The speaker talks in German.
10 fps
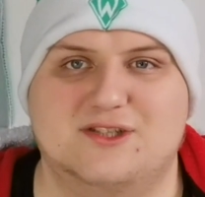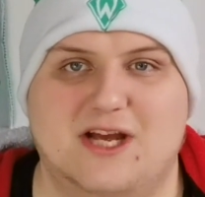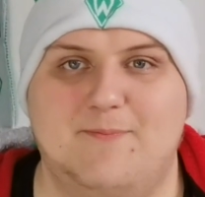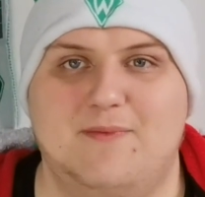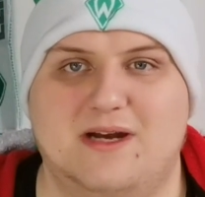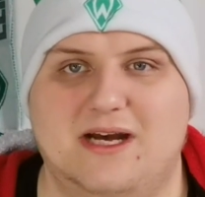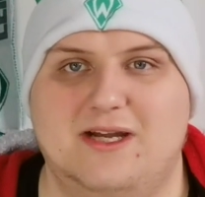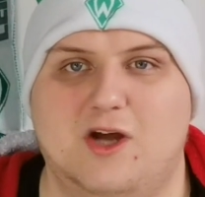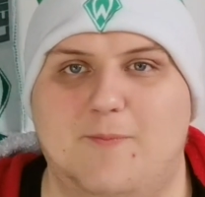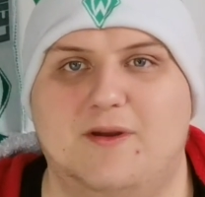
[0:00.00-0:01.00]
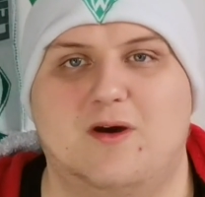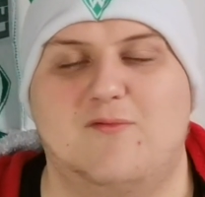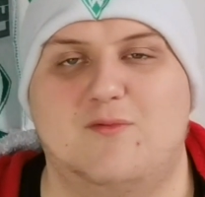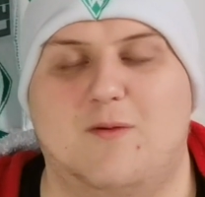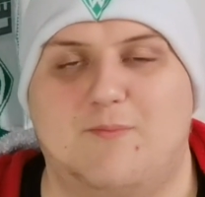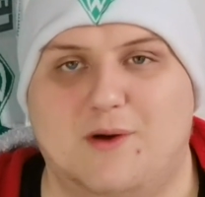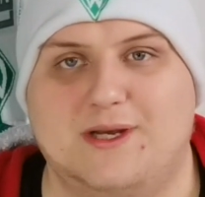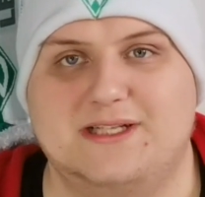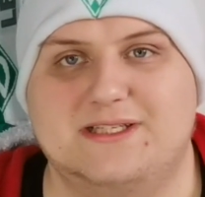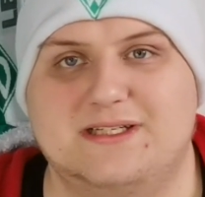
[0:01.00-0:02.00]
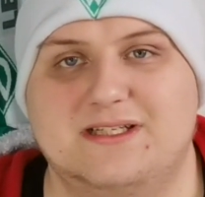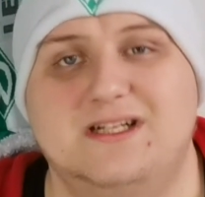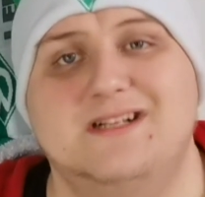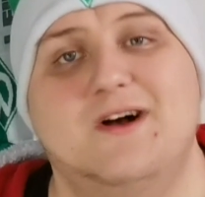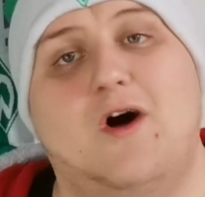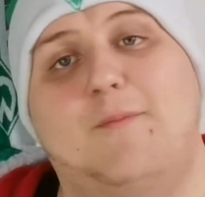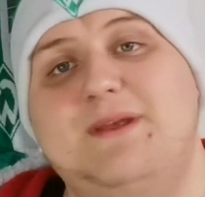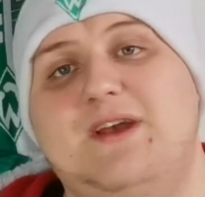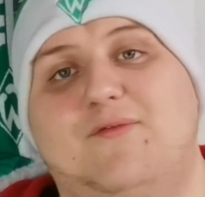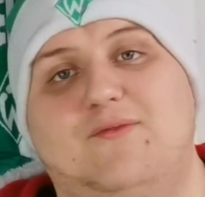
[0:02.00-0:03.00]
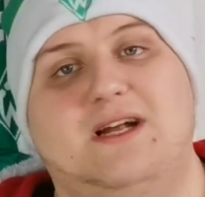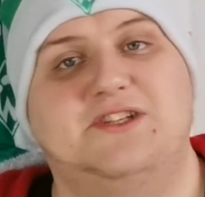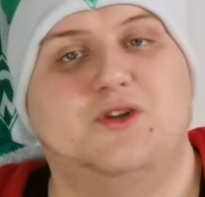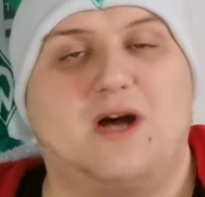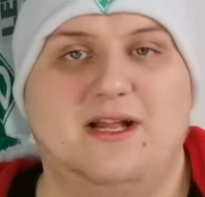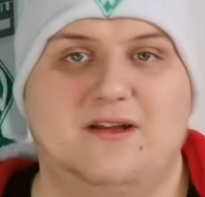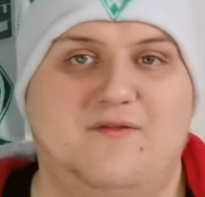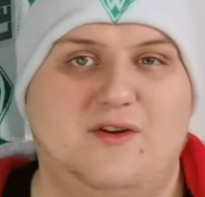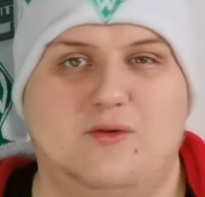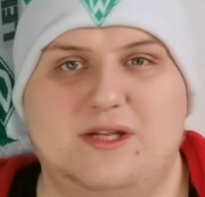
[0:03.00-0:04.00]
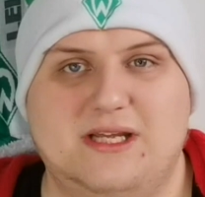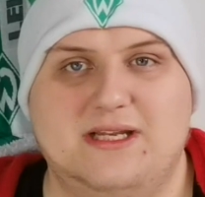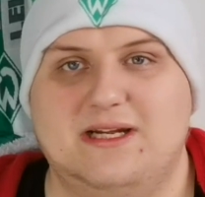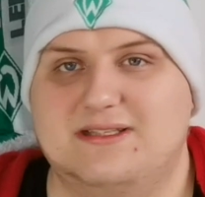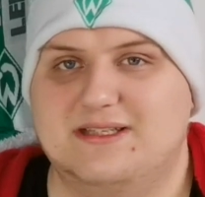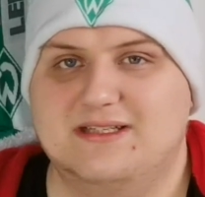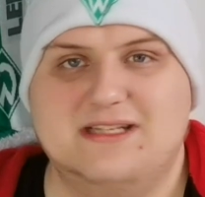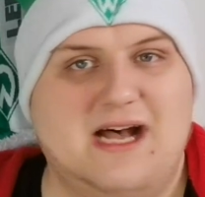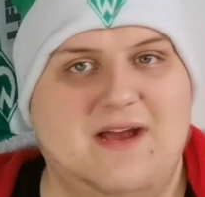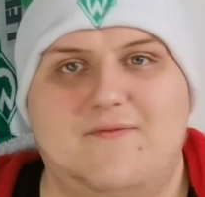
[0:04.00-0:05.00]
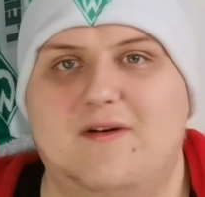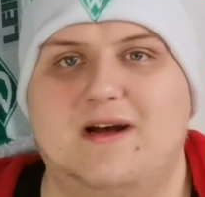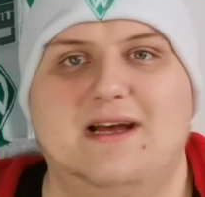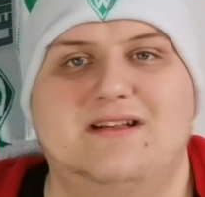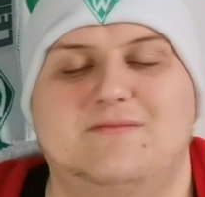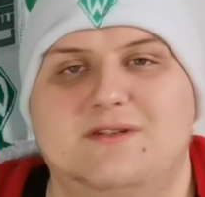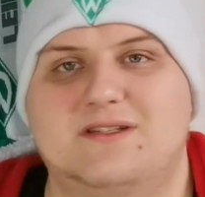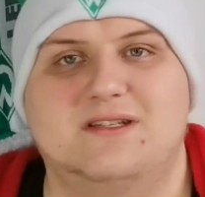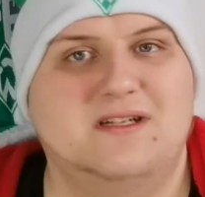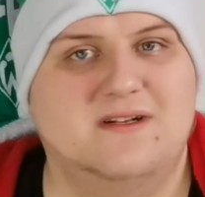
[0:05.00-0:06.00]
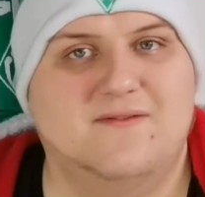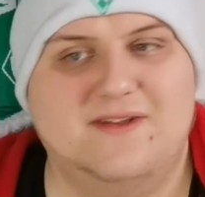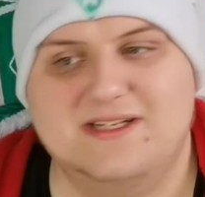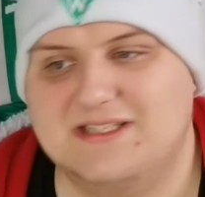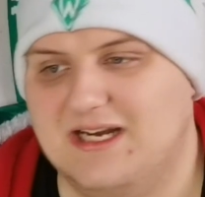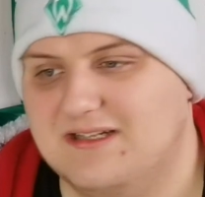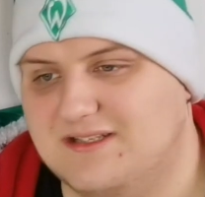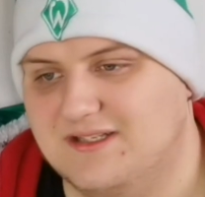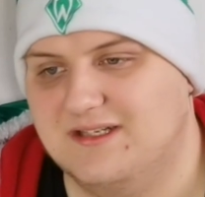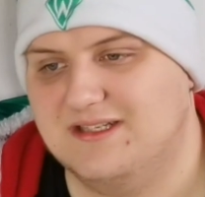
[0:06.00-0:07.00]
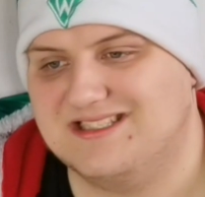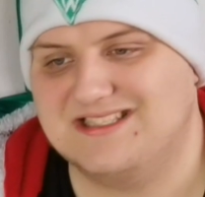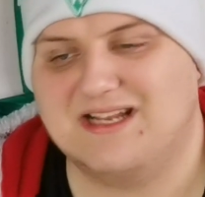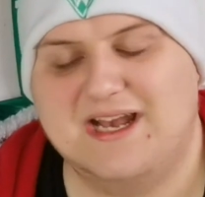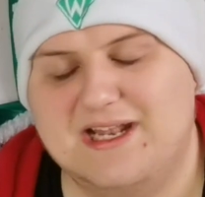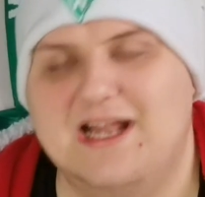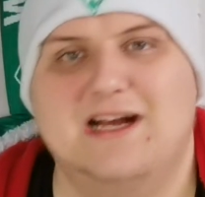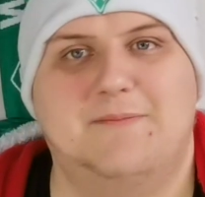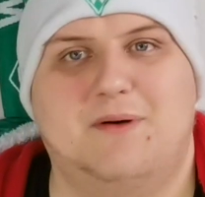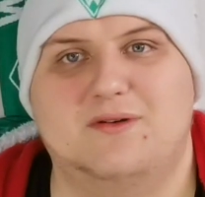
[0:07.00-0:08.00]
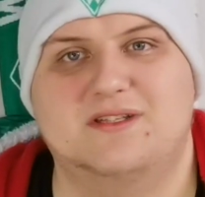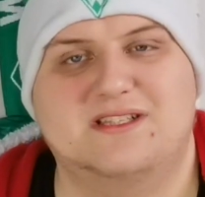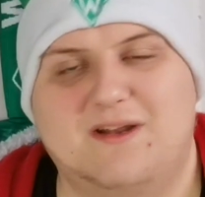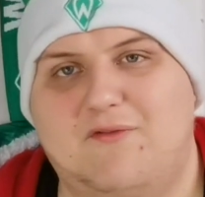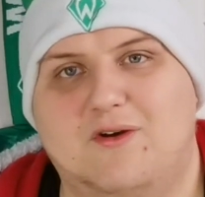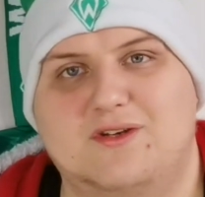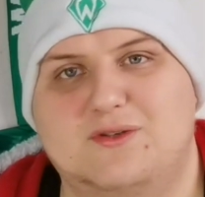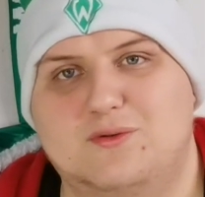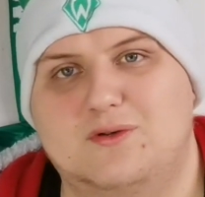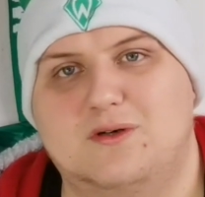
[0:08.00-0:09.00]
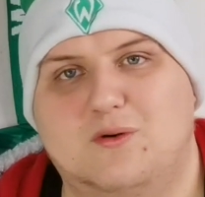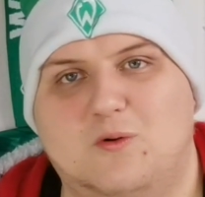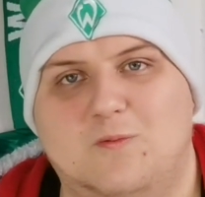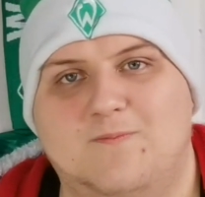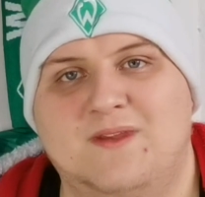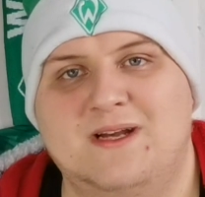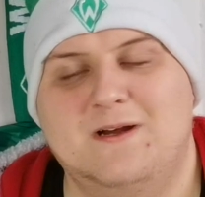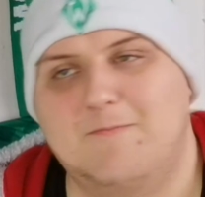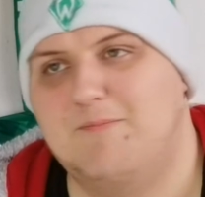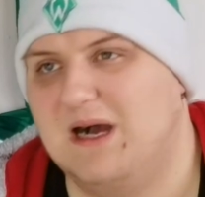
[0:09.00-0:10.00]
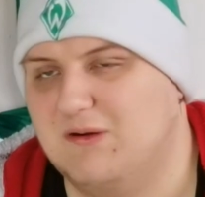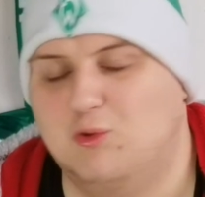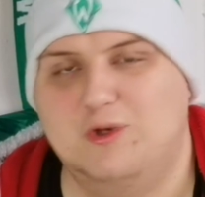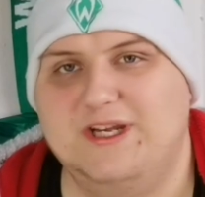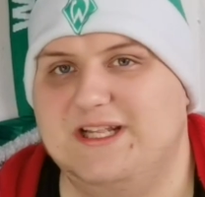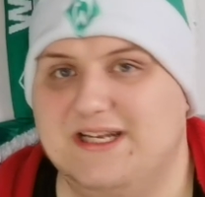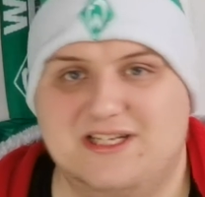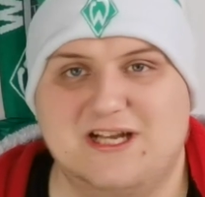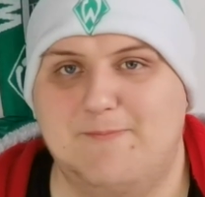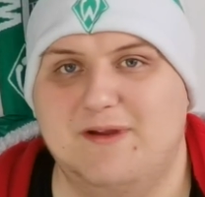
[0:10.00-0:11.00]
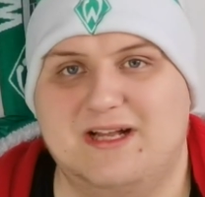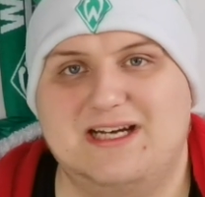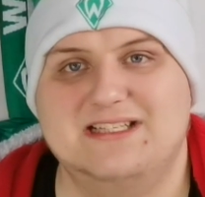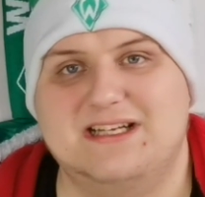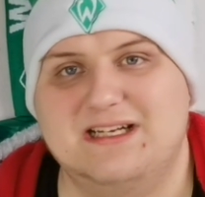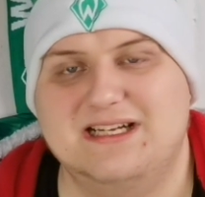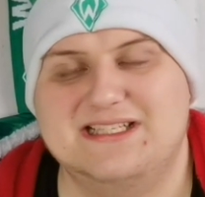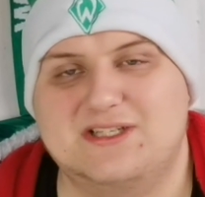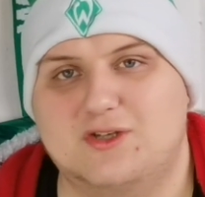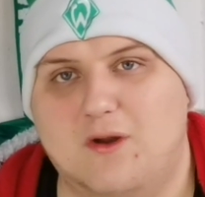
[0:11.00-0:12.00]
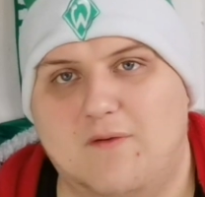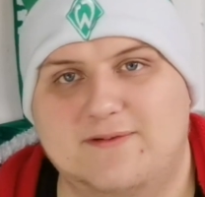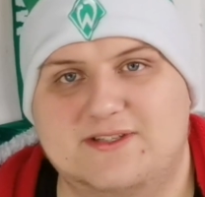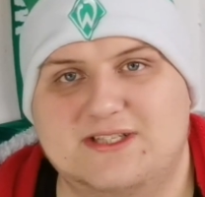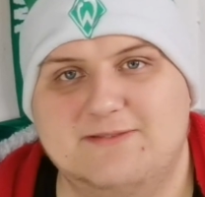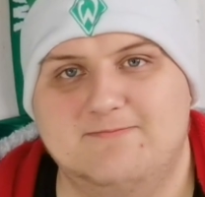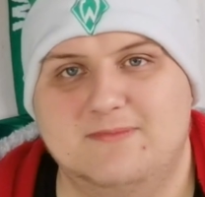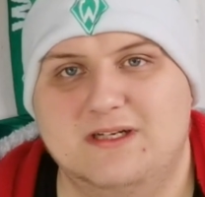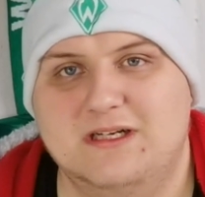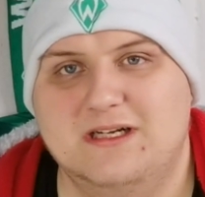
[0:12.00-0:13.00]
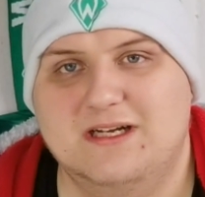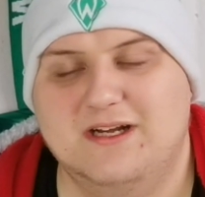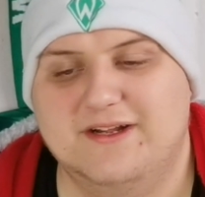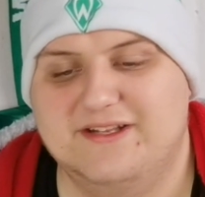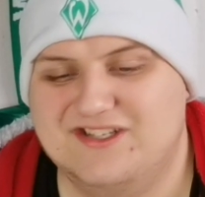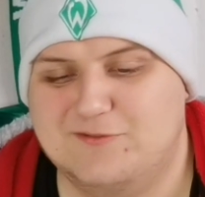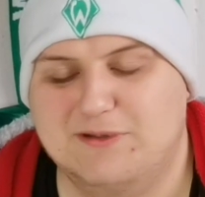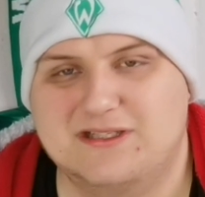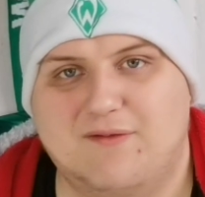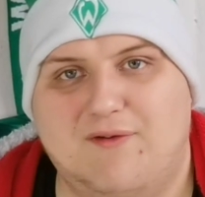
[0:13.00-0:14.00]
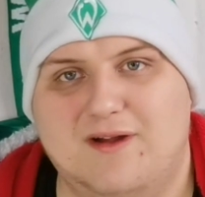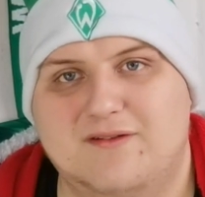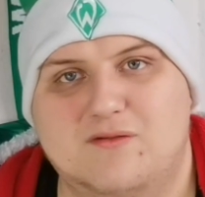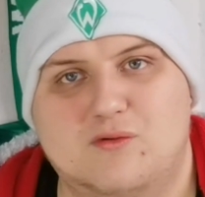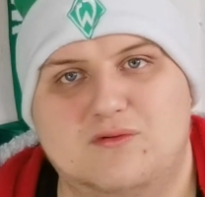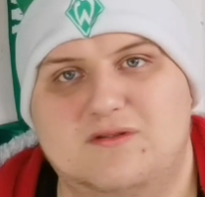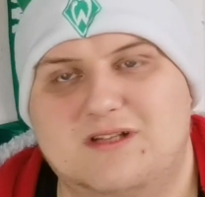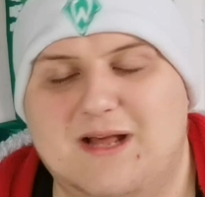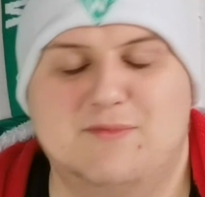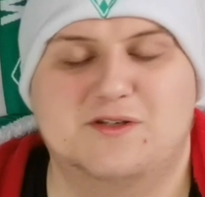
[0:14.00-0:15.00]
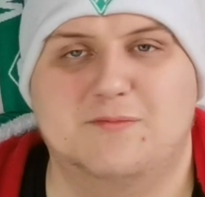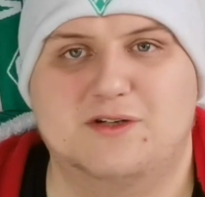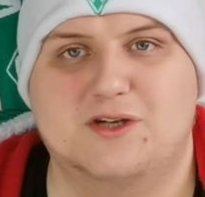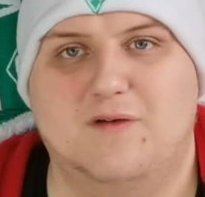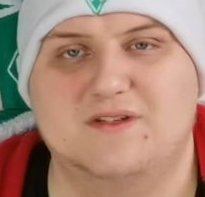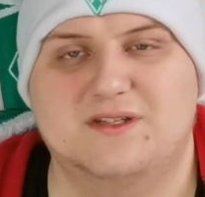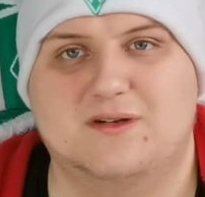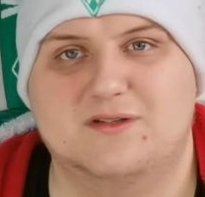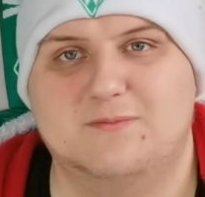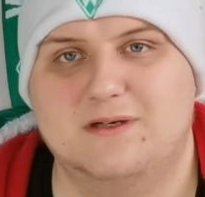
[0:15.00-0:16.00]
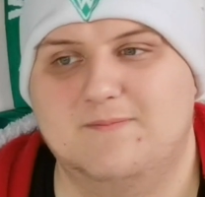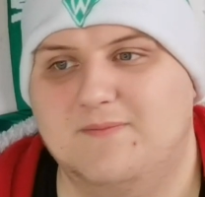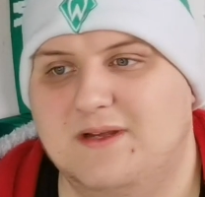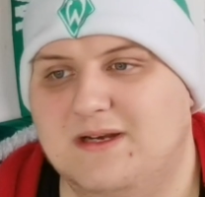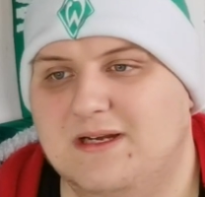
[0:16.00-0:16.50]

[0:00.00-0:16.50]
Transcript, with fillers: Schreibt mir rein, ob ihr darauf überhaupt Bock hättet. Ob ihr vielleicht noch andere Videoideen hättet. Einfach rein damit. Wie gesagt, äh, es ist keine lange Pause. Es geht wirklich nur um ein paar coole Ideen. Ich habe mir drei Sachen gestern schon aufgeschrieben, äh, die ich spitze fand. Und da müssen wir mal schauen, was wir daraus machen.